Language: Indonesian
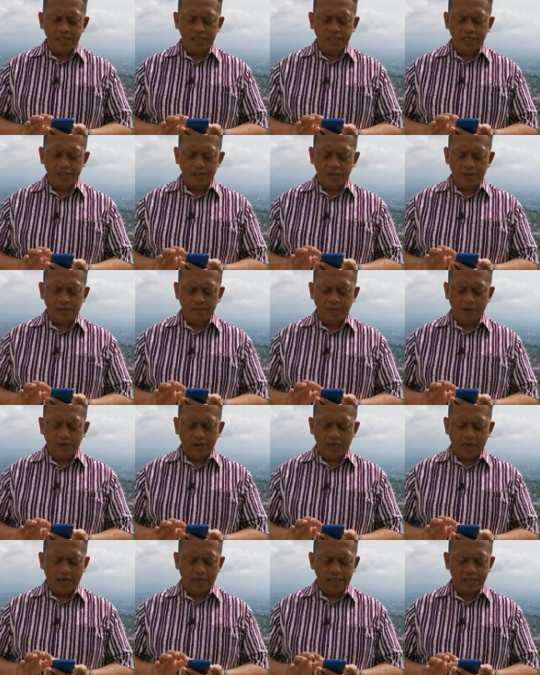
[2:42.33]
di situ
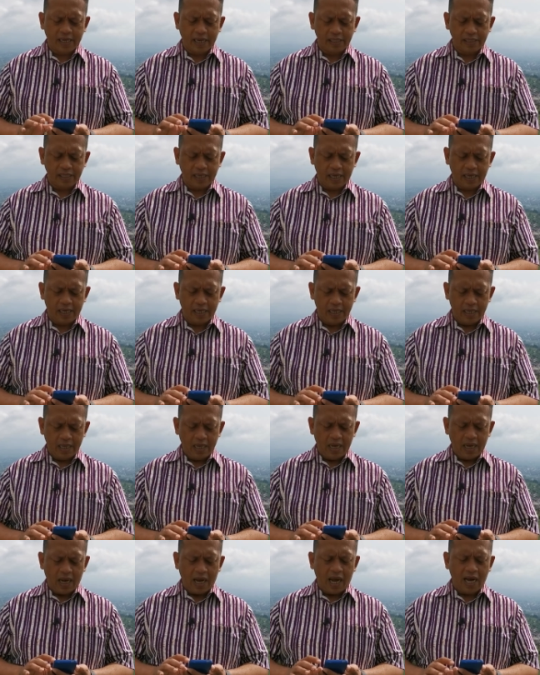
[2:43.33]
menggunakan kata
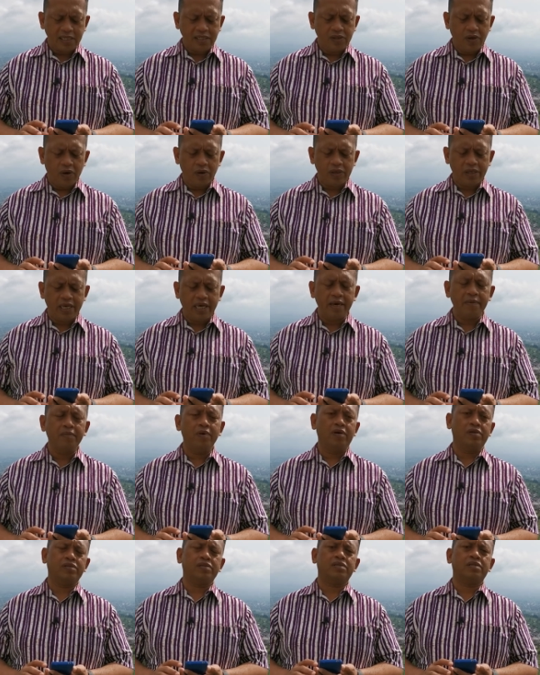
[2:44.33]

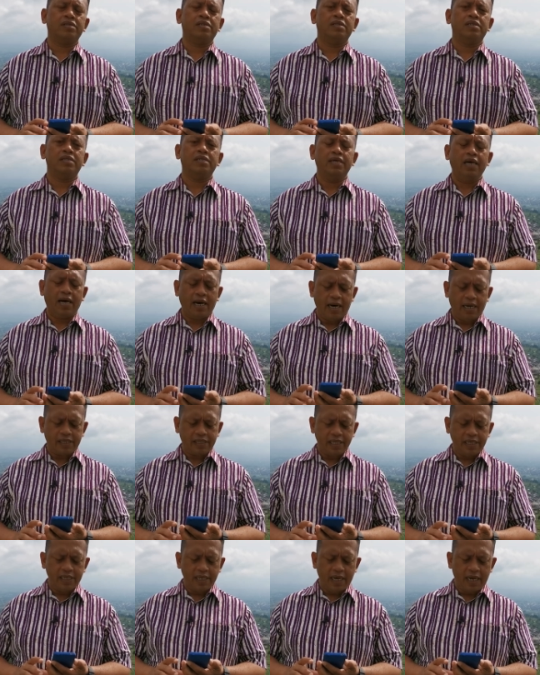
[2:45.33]
adokimos yang
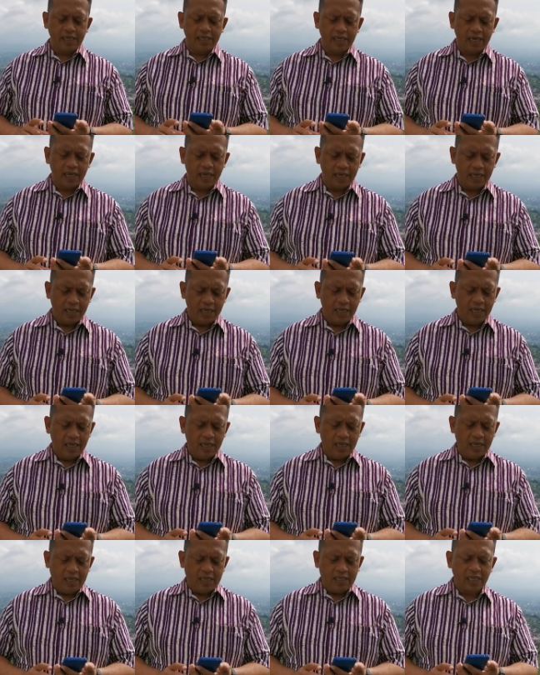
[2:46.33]
artinya adalah
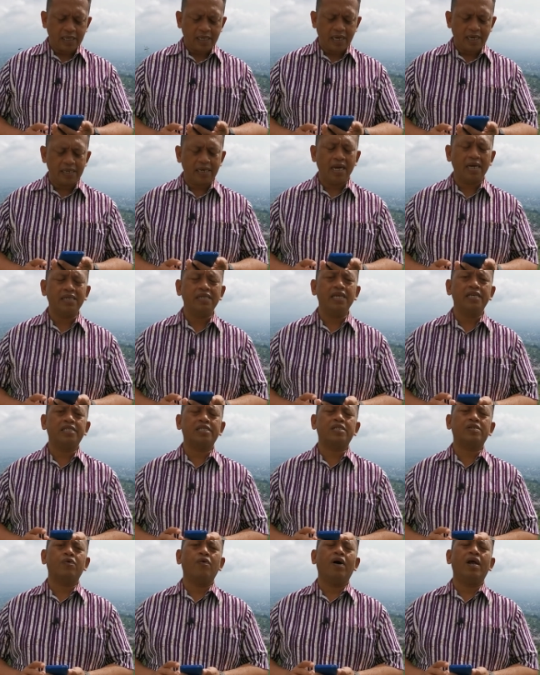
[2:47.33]
terkena
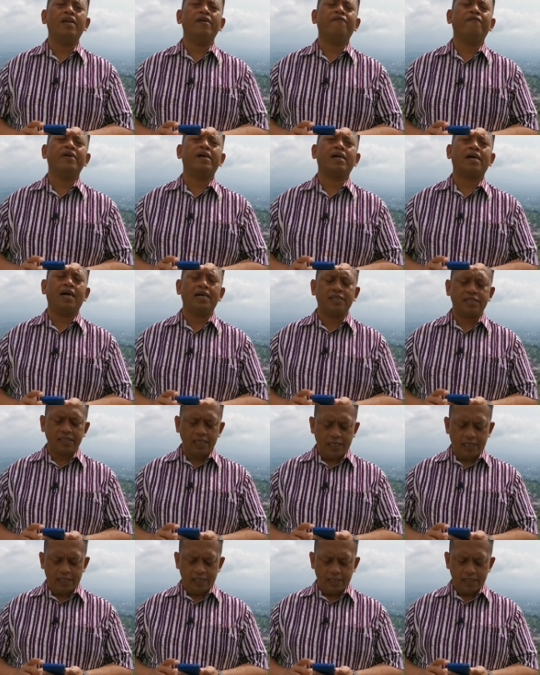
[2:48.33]

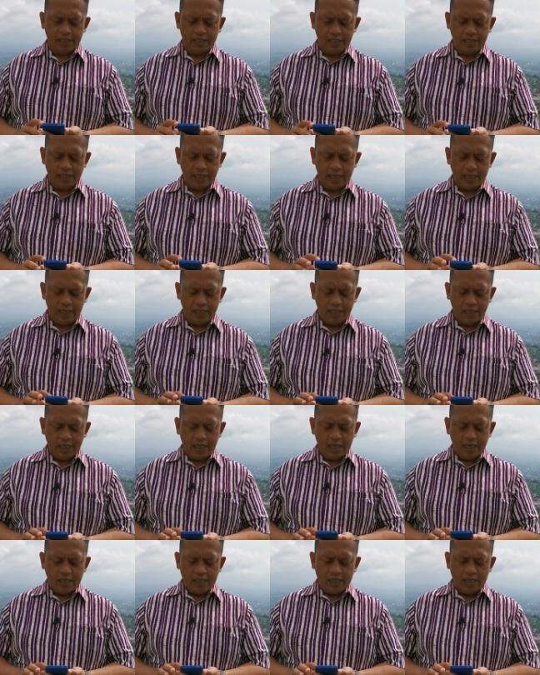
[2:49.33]
diskualifikasi ya
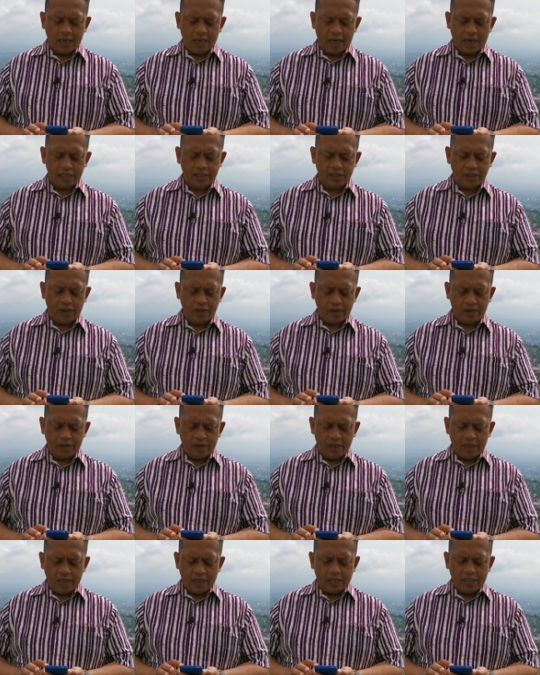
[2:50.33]

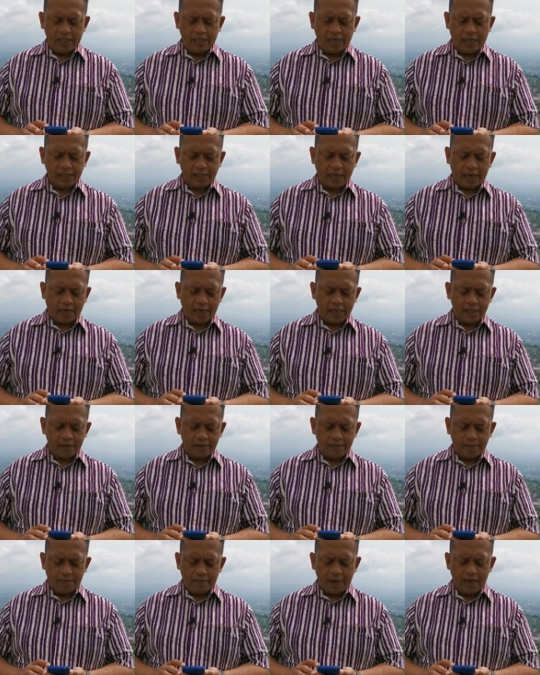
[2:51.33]
atau
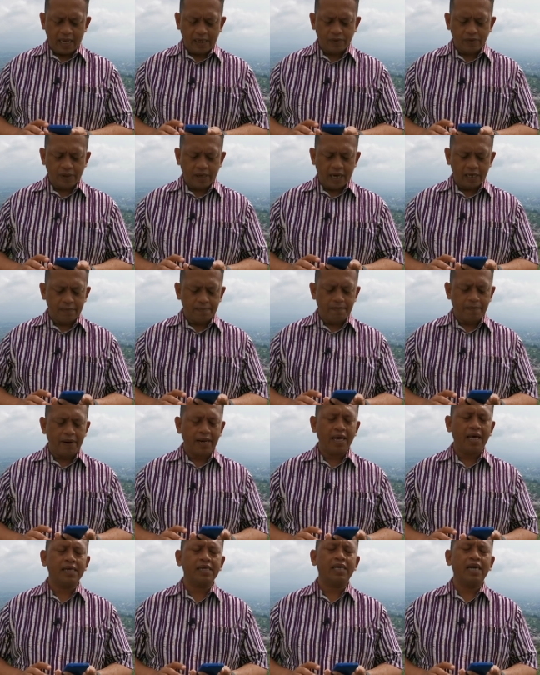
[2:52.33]
dinyatakan melakukan
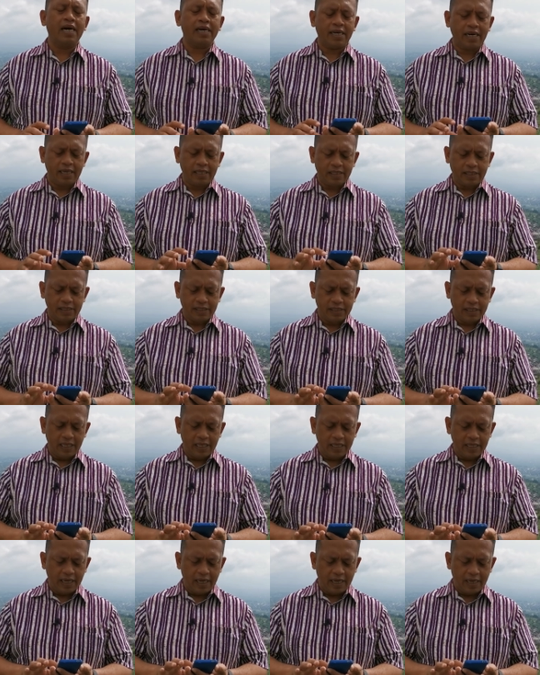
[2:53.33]
pelanggaran
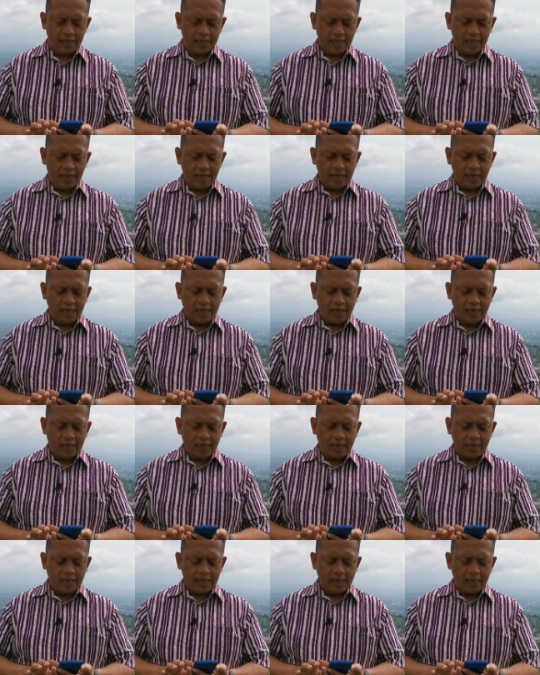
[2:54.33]
sehingga